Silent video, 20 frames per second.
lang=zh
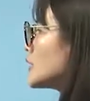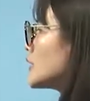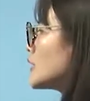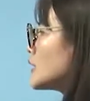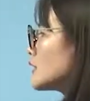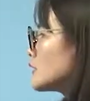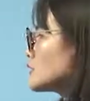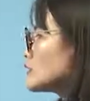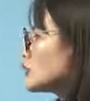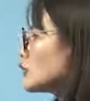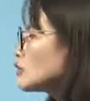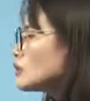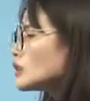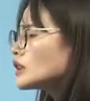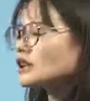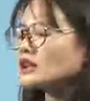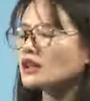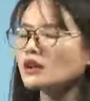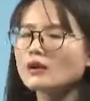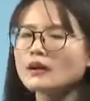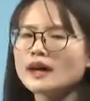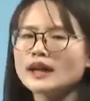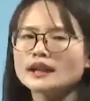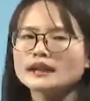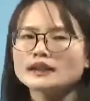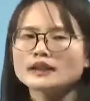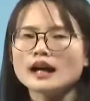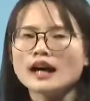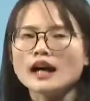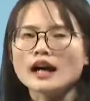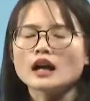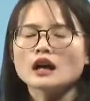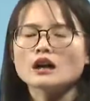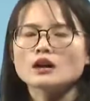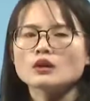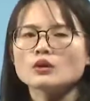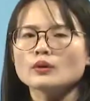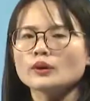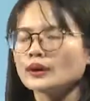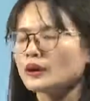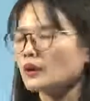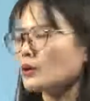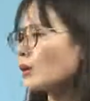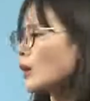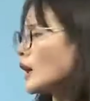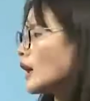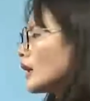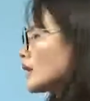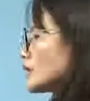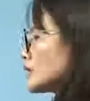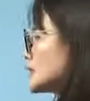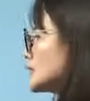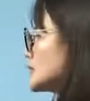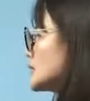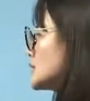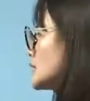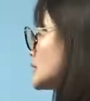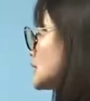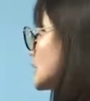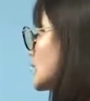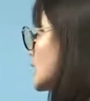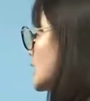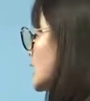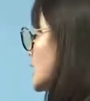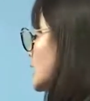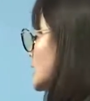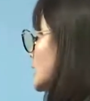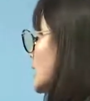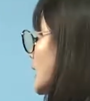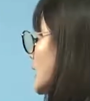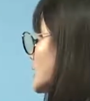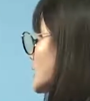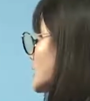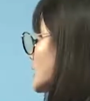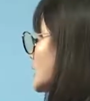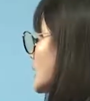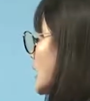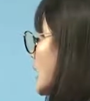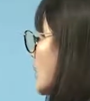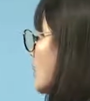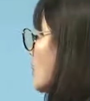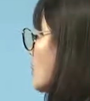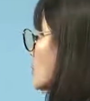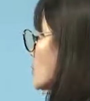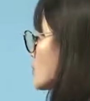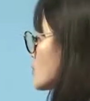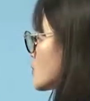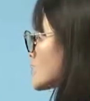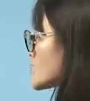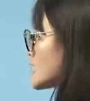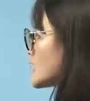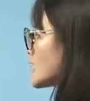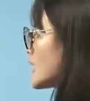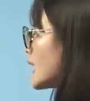顶都格外的辉煌，以及它这个红色